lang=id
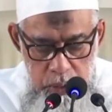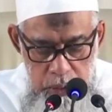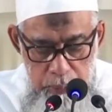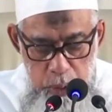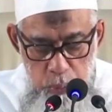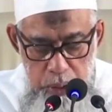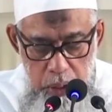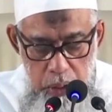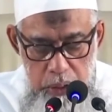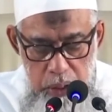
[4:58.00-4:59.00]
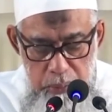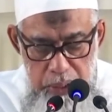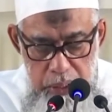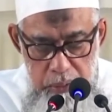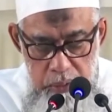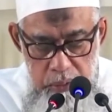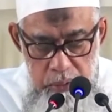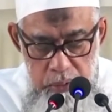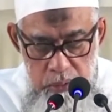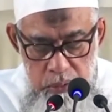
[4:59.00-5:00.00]
jadi kita berlindung pada Allah dalam demikian
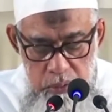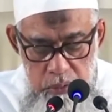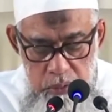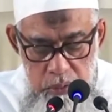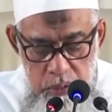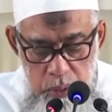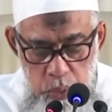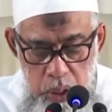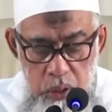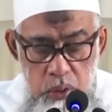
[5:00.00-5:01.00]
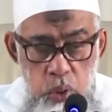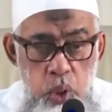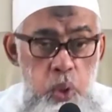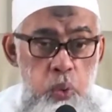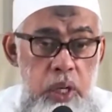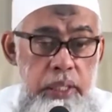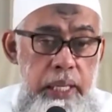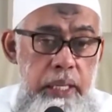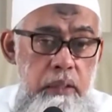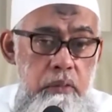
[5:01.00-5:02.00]
kemudian uqul
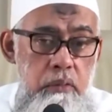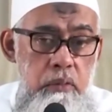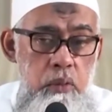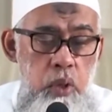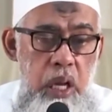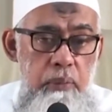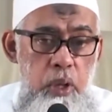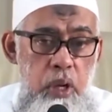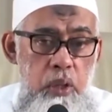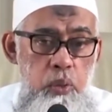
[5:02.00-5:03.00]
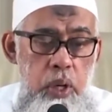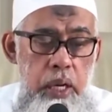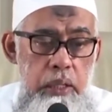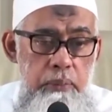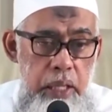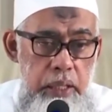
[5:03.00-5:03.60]
walidain durhaka pada orang tua ini